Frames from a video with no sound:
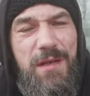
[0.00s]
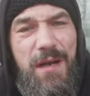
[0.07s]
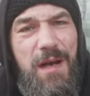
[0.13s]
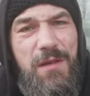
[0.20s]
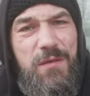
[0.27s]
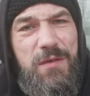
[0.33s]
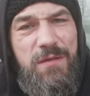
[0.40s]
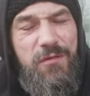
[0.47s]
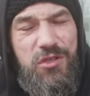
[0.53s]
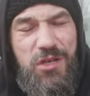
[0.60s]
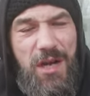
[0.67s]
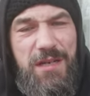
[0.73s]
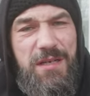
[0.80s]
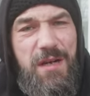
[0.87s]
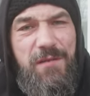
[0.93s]
Ja, also die
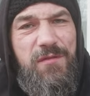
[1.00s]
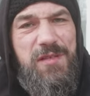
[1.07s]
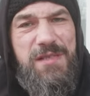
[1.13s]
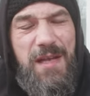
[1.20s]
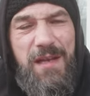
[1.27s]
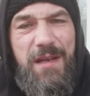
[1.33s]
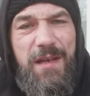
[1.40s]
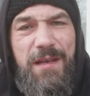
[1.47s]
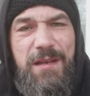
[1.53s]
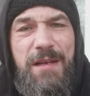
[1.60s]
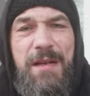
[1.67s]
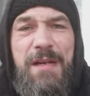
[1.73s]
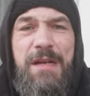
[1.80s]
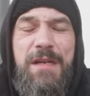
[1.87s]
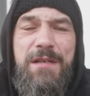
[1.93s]
Wahrscheinlichkeit war sehr gering,
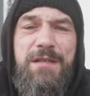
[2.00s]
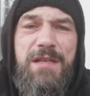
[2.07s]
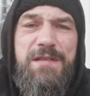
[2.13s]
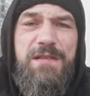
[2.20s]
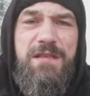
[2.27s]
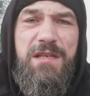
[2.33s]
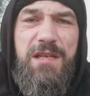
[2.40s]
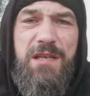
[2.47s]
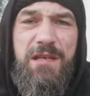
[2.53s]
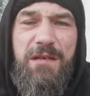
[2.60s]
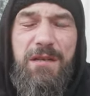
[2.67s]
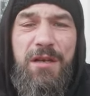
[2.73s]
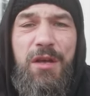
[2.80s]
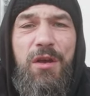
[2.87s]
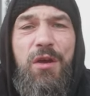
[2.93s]
dass
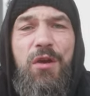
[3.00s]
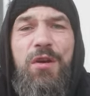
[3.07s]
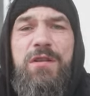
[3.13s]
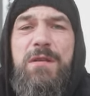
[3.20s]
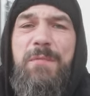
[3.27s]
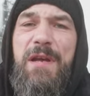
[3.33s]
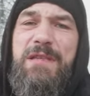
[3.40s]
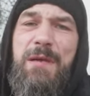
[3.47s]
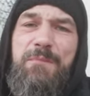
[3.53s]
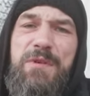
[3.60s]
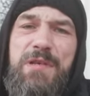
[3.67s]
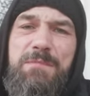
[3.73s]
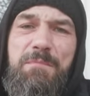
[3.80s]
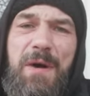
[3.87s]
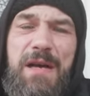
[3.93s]
die irgendeinem
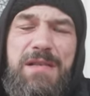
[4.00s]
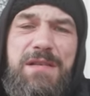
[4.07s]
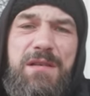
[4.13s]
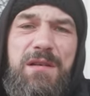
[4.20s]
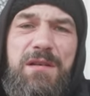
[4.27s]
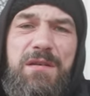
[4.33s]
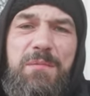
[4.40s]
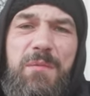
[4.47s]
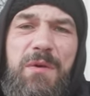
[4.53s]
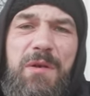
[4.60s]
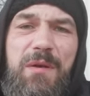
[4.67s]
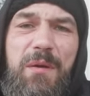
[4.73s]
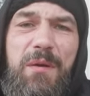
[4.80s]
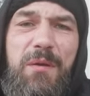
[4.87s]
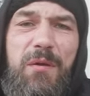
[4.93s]
etablierten Meister
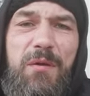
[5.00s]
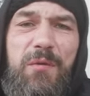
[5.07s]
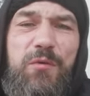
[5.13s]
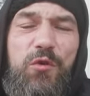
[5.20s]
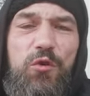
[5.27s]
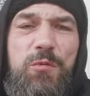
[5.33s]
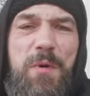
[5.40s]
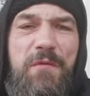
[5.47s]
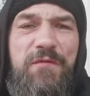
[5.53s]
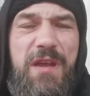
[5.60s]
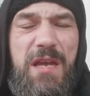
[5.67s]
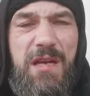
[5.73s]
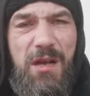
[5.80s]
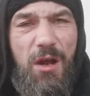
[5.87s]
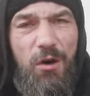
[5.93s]
äh, äh so über den
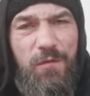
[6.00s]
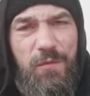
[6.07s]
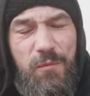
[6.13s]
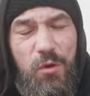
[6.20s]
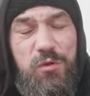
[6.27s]
Weg laufen.